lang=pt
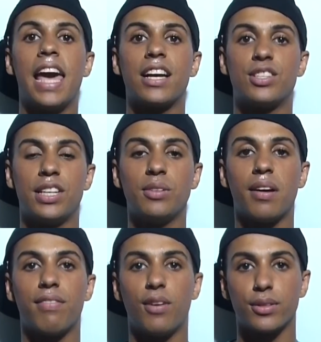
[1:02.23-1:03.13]

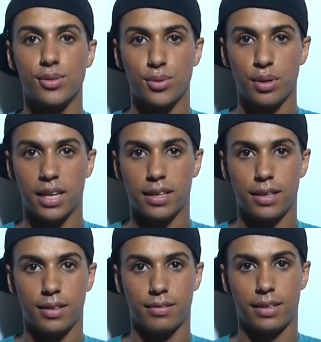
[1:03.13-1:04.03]
reagindo a fotos do Rick.
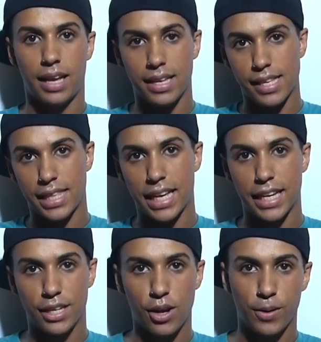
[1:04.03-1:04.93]
Essa
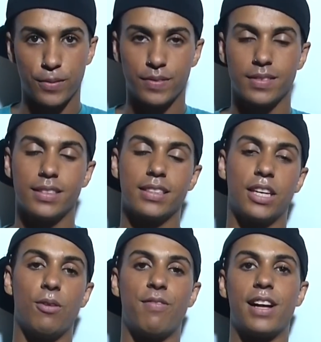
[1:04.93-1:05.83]
tag aqui, ó.
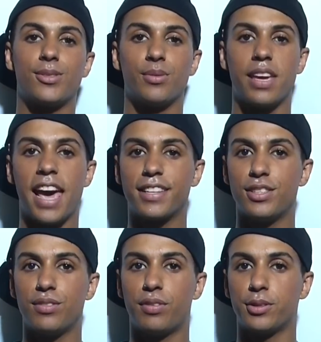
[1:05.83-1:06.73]
Eu faço um
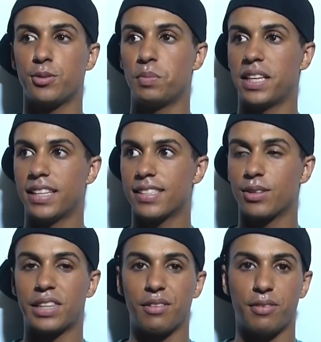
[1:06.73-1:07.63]
react de fotos minhas,
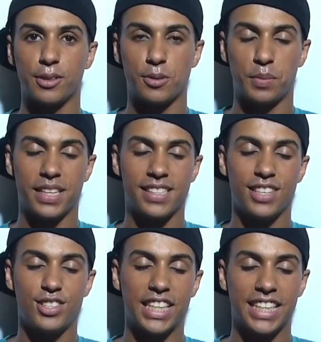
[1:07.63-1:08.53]
que eu tenho fotos minhas
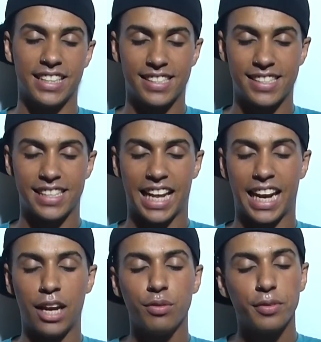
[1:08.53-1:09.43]
antigas,
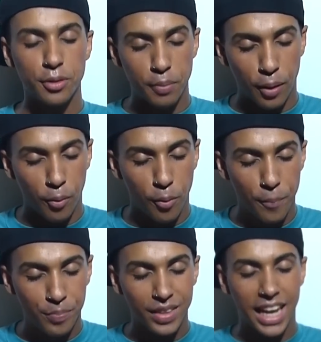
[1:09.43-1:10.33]
lá no fundo do baú,
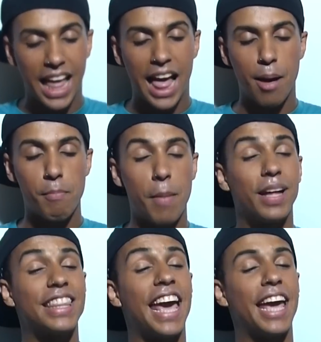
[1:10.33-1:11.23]

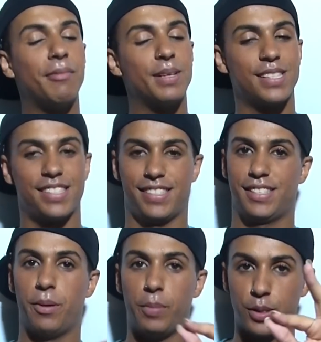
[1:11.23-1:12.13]
babadérrimas.
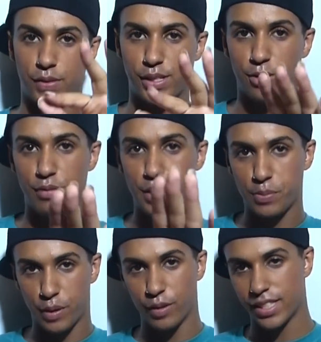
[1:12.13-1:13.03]
Eu posso fazer um
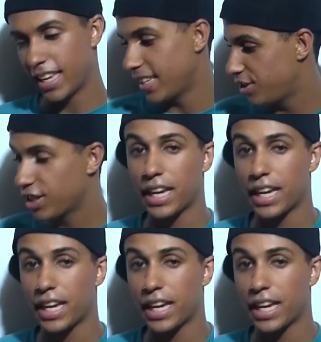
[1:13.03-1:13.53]
vídeo para vocês de